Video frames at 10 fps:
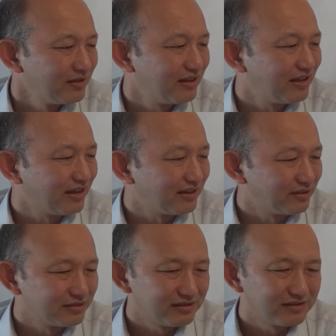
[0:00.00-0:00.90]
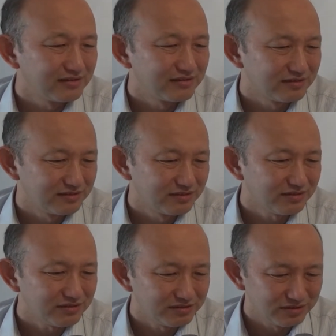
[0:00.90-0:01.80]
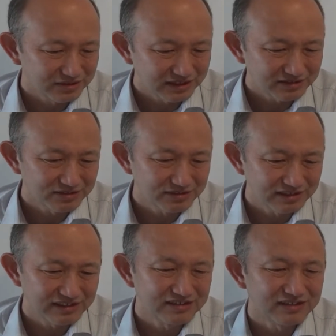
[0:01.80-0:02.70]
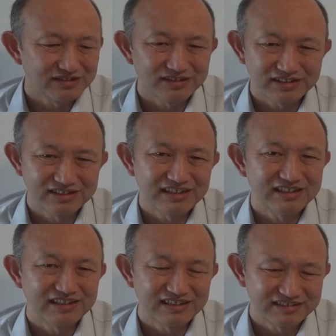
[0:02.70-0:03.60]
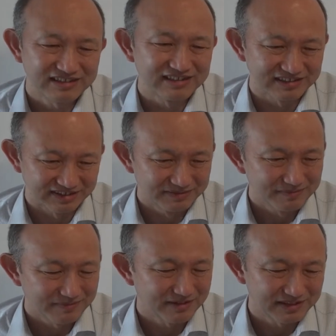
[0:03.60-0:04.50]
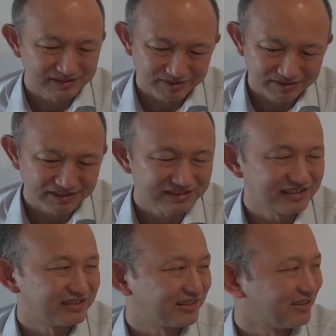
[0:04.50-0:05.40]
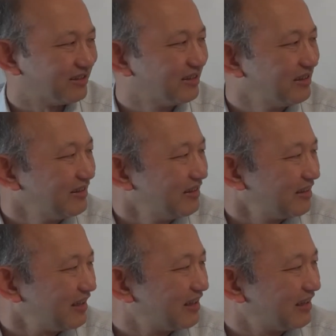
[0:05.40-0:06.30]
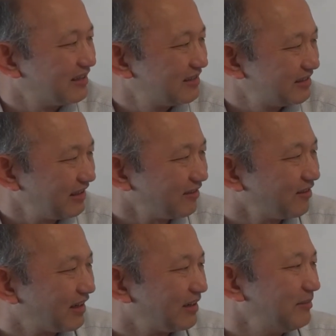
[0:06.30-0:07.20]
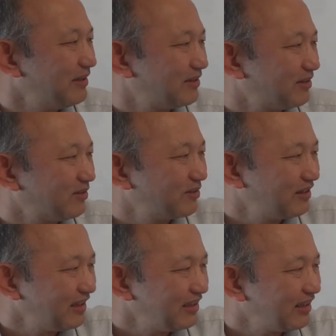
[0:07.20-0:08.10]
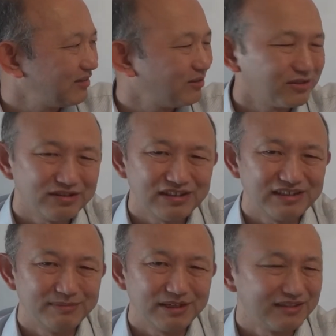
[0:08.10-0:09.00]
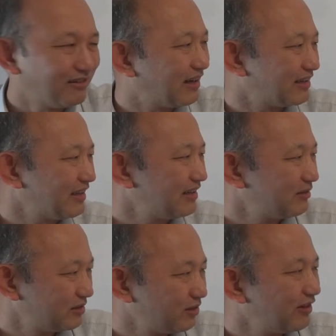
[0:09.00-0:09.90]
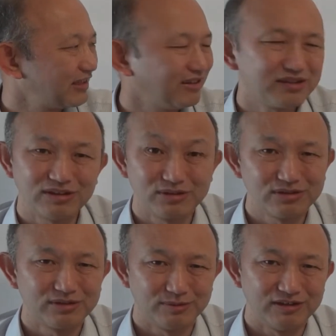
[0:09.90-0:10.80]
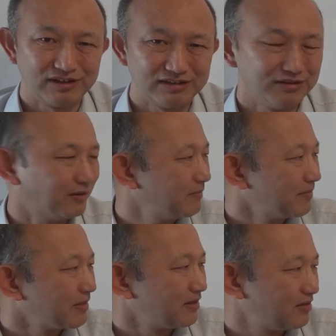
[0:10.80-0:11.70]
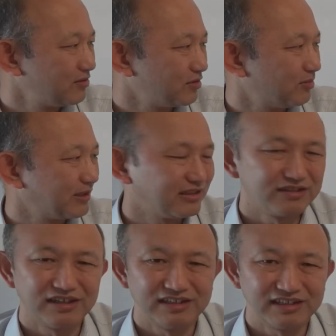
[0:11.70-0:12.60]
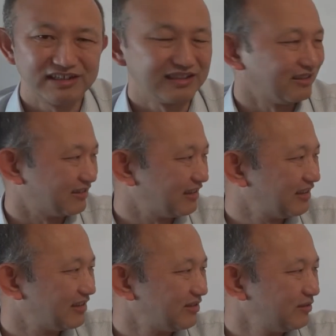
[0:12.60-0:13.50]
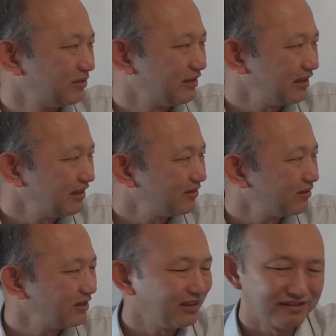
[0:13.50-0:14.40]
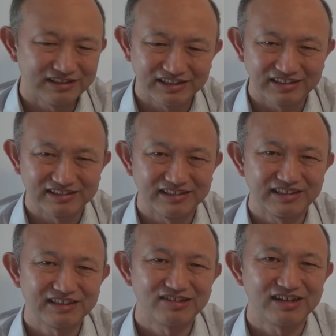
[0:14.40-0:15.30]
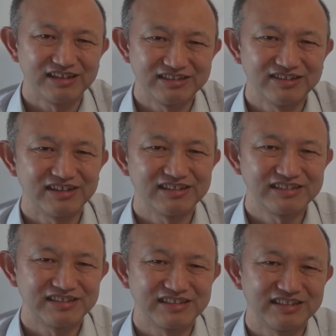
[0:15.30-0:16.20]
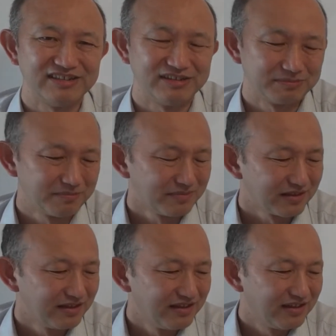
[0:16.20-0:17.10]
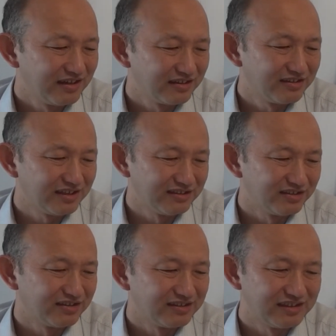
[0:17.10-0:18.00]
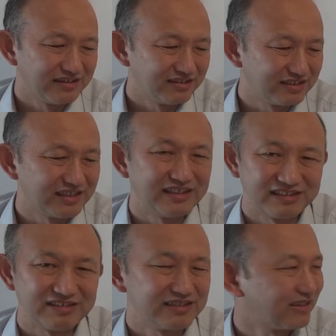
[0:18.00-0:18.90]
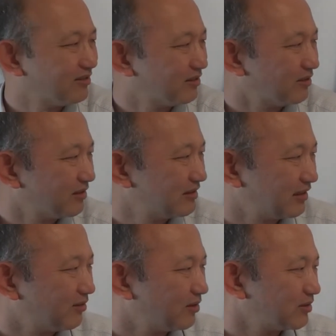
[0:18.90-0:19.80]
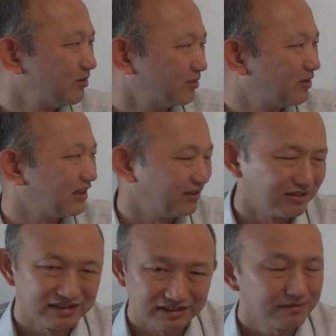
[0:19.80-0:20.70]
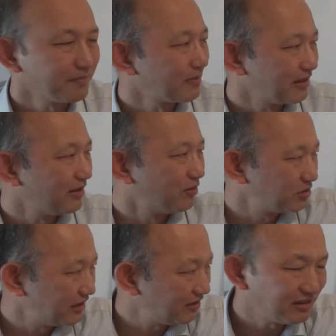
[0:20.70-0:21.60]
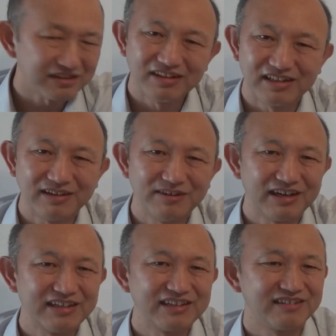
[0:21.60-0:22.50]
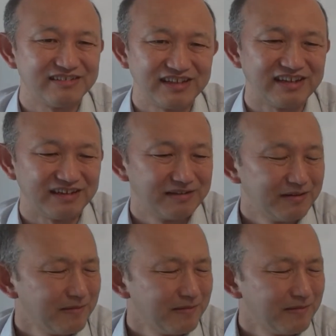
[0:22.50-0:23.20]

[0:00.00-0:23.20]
でね、あの、そのロシア語とウクライナ語ってそんなに違わないはずなんですよ。私も詳しくないんですけど、ただね、チェコから見ると、ウクライナ語ぐらいまでは、だんだん、スロバキア語ってほとんどもう、あの、95%ぐらい理解できるんですね。で、そのウクライナ語ぐらいまではですね、なんとか一応話ができるえぐらいのあの違いです。チェコの、チェコ語とウクライナ語ですね。で、ロシア語だったらだいぶ離れちゃうんで、